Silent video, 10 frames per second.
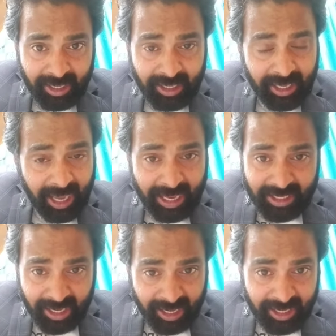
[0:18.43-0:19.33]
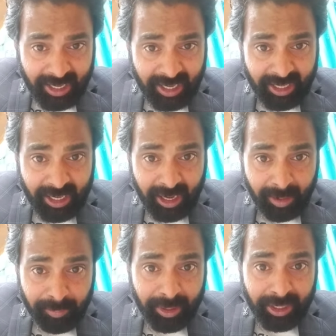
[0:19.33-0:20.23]
कि ऐसा नहीं है कि
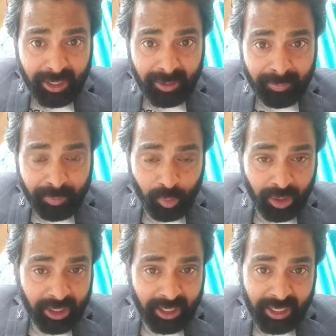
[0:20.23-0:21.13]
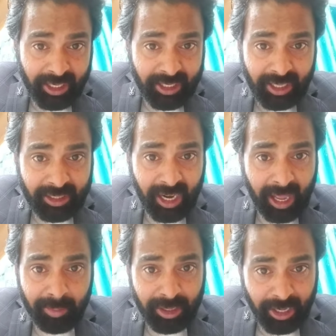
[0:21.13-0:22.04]
कंपनी 138 के अंदर
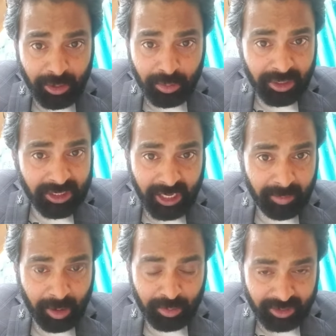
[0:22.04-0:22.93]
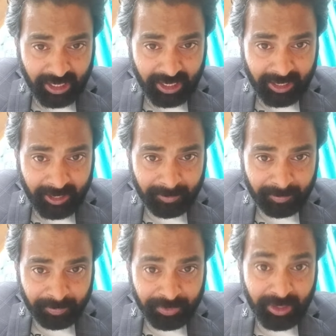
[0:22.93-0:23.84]
लायबल नहीं होती चेक बाउंस के लिए
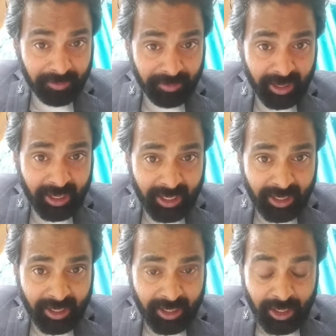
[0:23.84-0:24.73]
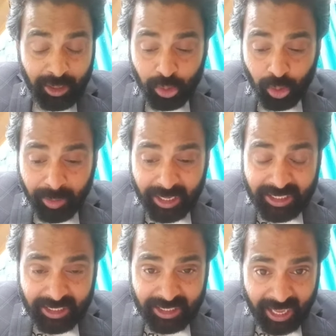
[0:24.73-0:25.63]
डेफिनेटली जो
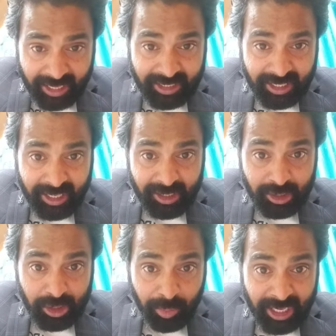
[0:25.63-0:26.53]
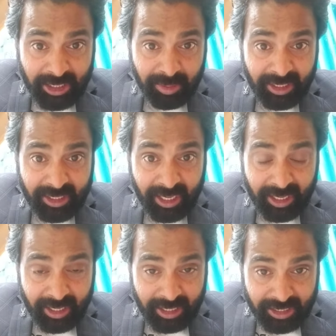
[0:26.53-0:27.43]
मैनेजिंग डायरेक्टर हैं जो मैनेजमेंट के
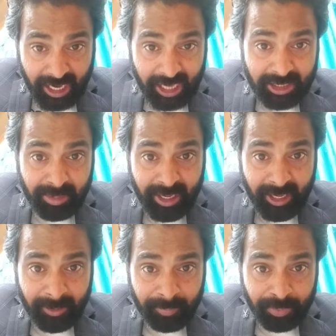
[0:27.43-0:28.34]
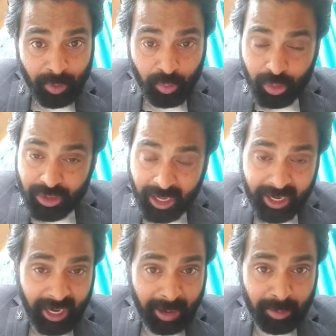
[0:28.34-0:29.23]
इंचार्ज में हैं वो सारे
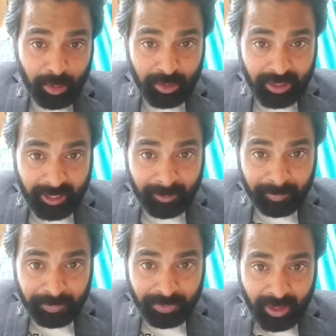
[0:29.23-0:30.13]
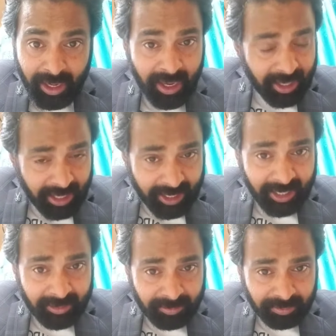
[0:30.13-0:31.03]
लायबल होते हैं लेकिन